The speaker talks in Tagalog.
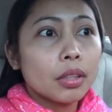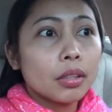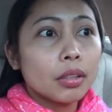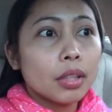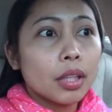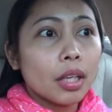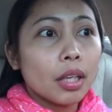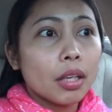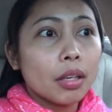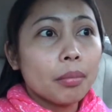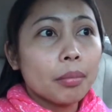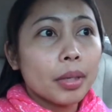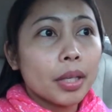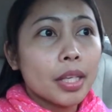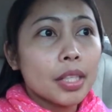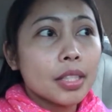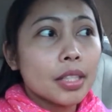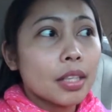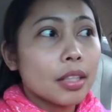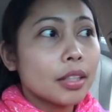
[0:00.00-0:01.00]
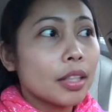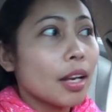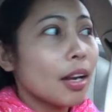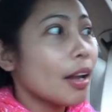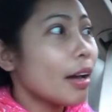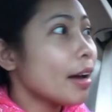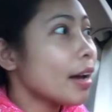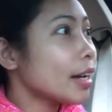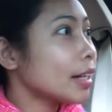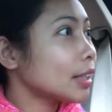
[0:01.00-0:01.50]
Tayo na mag-isa na
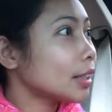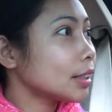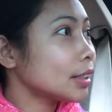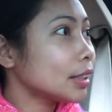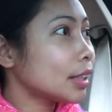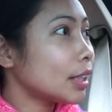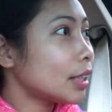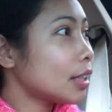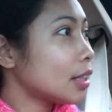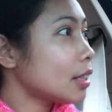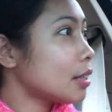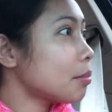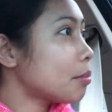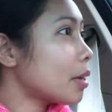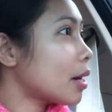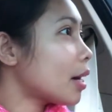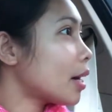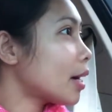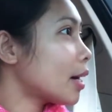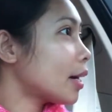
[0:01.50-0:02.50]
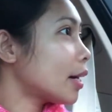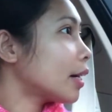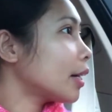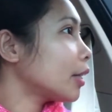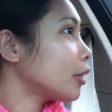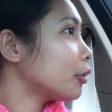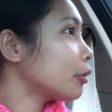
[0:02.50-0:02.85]
lang sa bahay